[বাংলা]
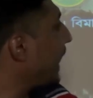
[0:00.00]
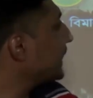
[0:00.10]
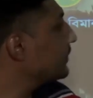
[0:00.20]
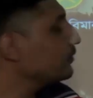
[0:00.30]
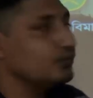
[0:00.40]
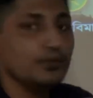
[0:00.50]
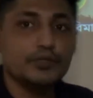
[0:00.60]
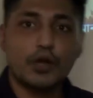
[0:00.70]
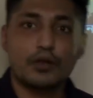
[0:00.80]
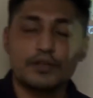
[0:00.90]
আইকিউ দুই
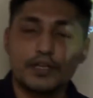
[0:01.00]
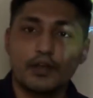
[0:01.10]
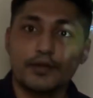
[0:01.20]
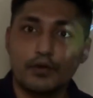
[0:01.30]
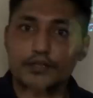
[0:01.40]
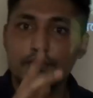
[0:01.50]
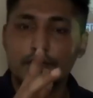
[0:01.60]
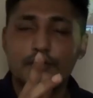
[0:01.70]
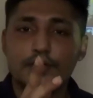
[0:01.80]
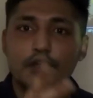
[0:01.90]
ধরনের হয় কয়
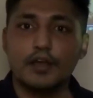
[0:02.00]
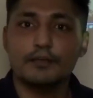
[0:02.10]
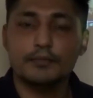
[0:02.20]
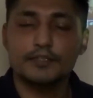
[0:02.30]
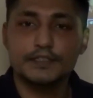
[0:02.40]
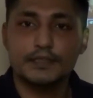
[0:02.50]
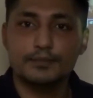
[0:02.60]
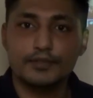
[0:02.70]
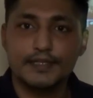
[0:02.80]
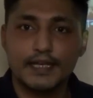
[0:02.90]
ধরনের হয় বিমান সেনা
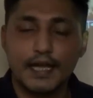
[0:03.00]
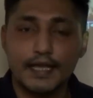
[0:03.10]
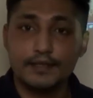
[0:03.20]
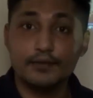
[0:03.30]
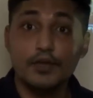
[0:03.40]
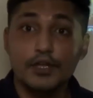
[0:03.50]
পরীক্ষায় আইকিউ